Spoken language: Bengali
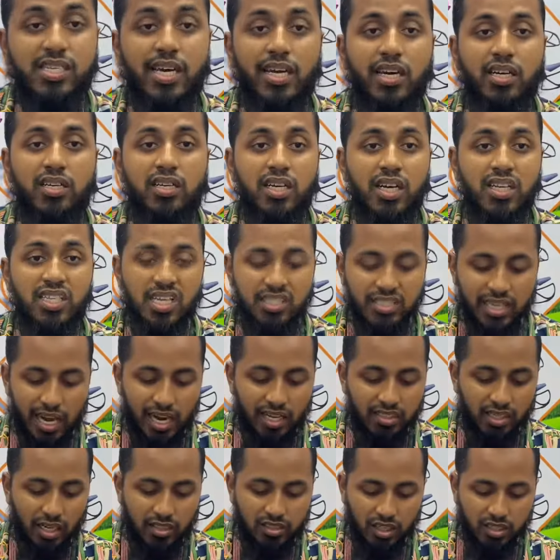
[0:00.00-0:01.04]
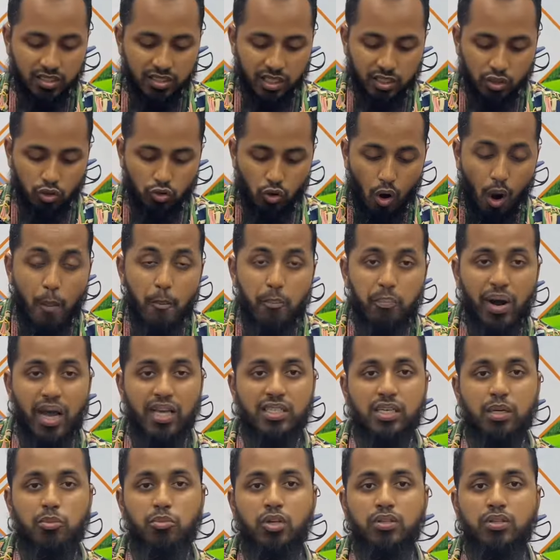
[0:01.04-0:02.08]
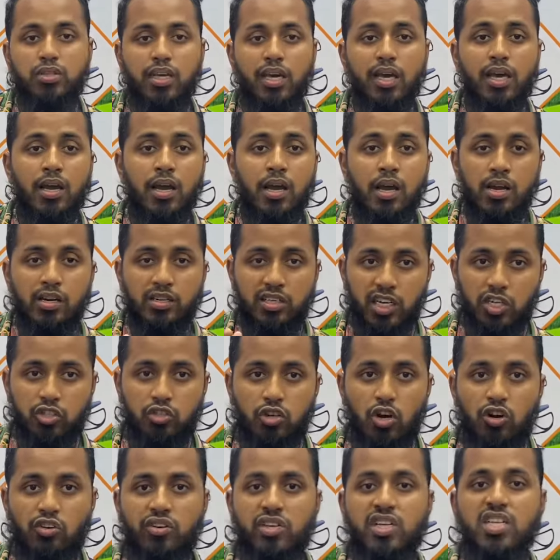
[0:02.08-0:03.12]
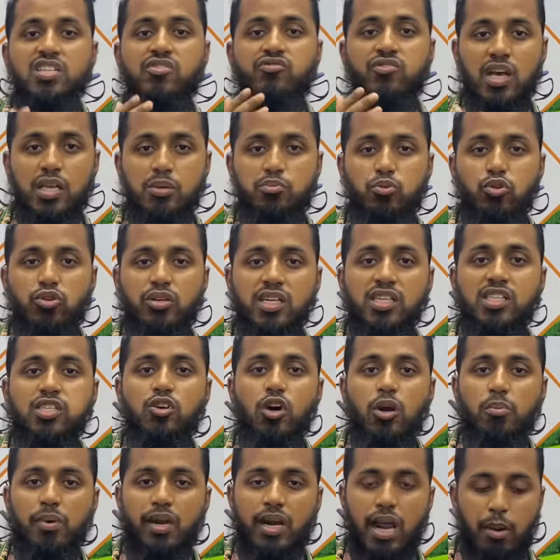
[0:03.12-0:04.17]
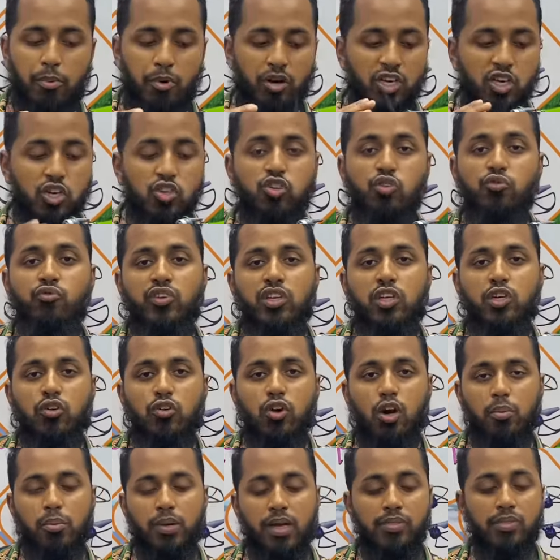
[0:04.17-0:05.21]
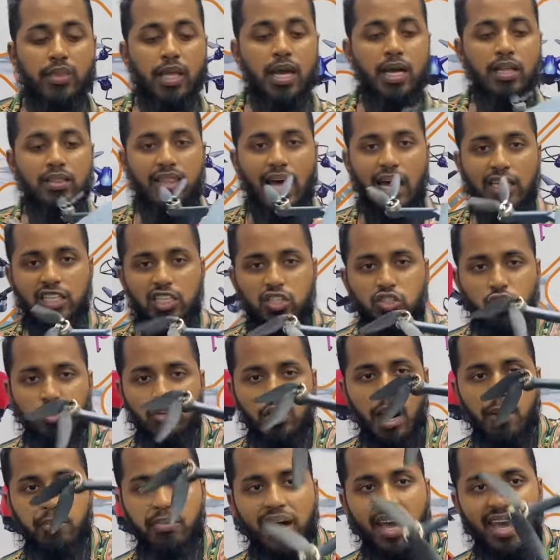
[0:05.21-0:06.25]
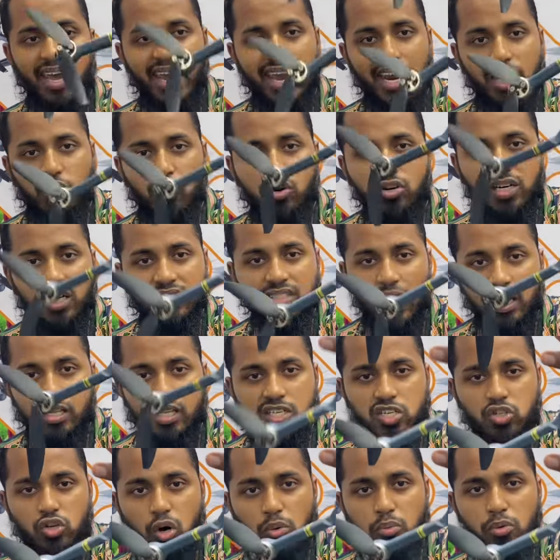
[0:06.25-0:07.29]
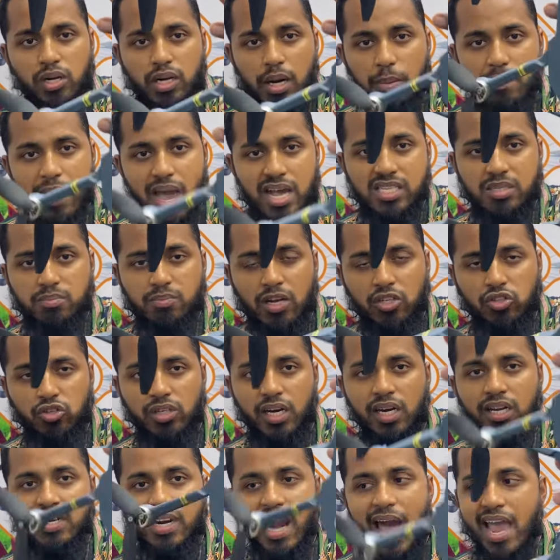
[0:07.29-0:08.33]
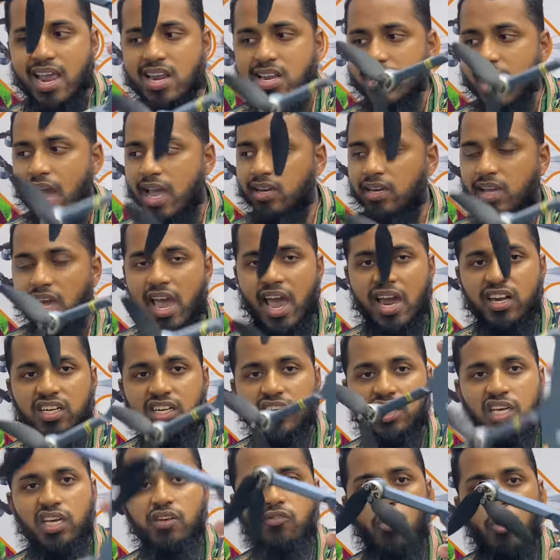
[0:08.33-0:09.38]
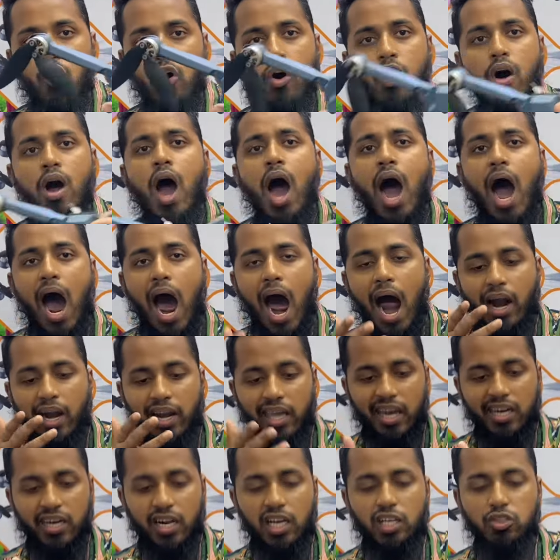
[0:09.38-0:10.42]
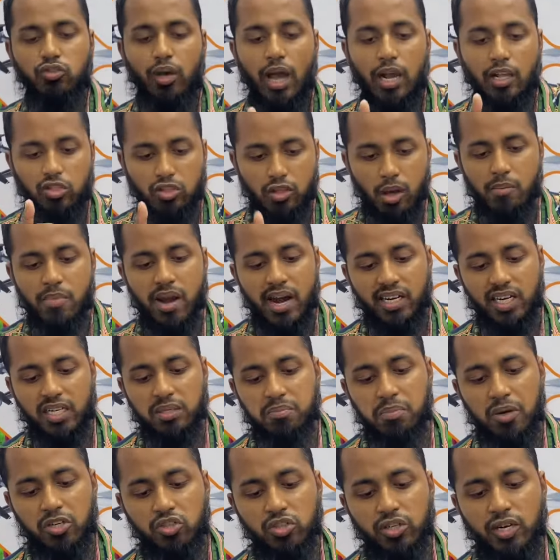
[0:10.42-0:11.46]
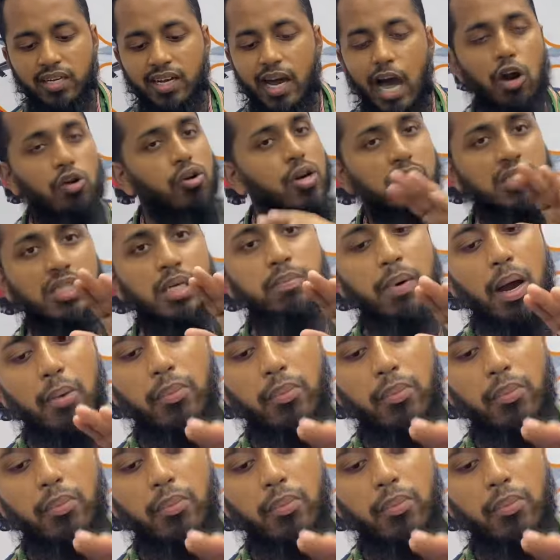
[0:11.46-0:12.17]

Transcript: ডিজাইনের ঠিক আছে যারা চাচ্ছেন যে একটু কম প্রাইসের মধ্যে টিকটক রিলস ফেসবুক রিলস করবেন এবং ইউটিউব ভিডিও করবেন তাদের জন্য আমরা এই ড্রোনটা সাজেস্ট করবো এটা ম্যাক্স বাসনের নাইন নাইন এইট ইভো আর এটা কিন্তু একদম লেটেস্ট ভার্সন এটা কারো কাছেই